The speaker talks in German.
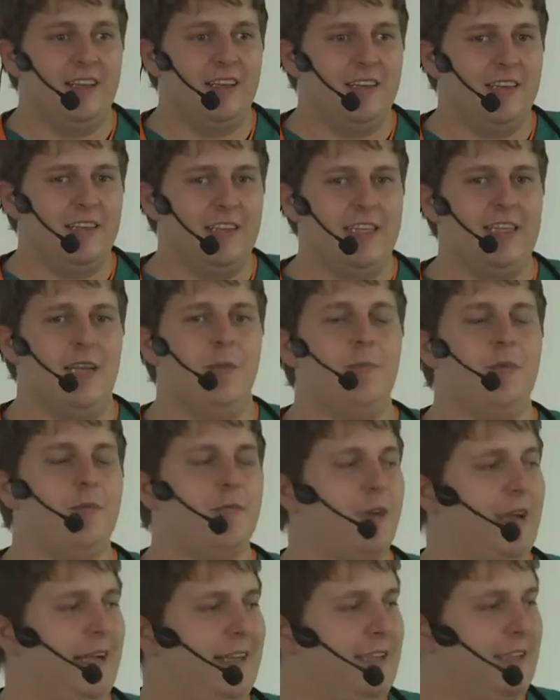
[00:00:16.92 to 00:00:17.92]
ich habe
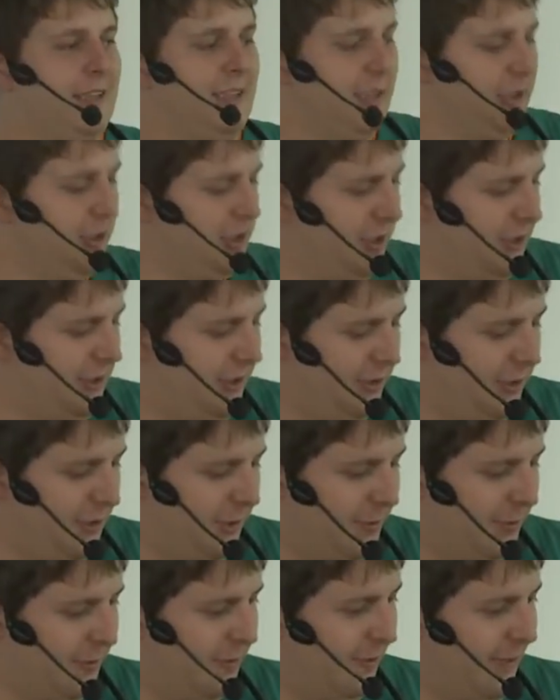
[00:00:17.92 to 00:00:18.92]
am Freitag hier gestanden und
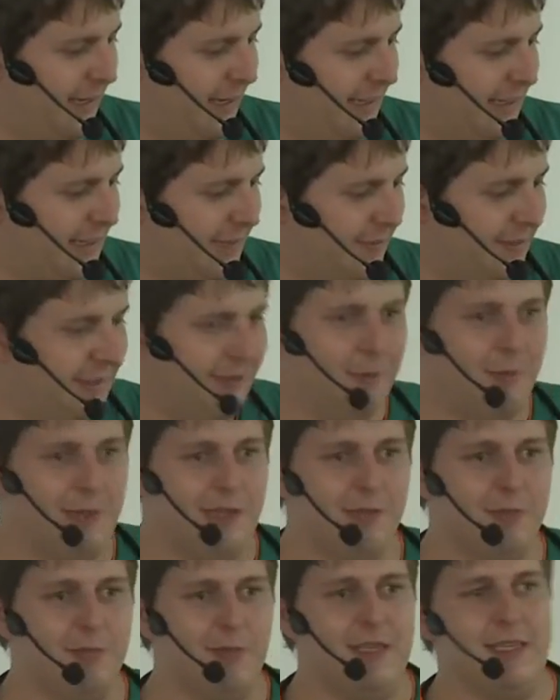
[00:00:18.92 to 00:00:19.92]
habe gefragt, wer zum
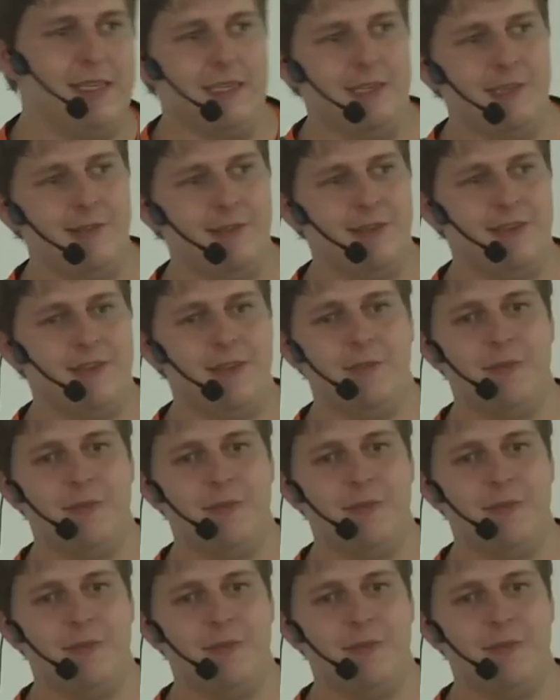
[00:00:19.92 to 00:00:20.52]
ersten Mal hier ist. Es haben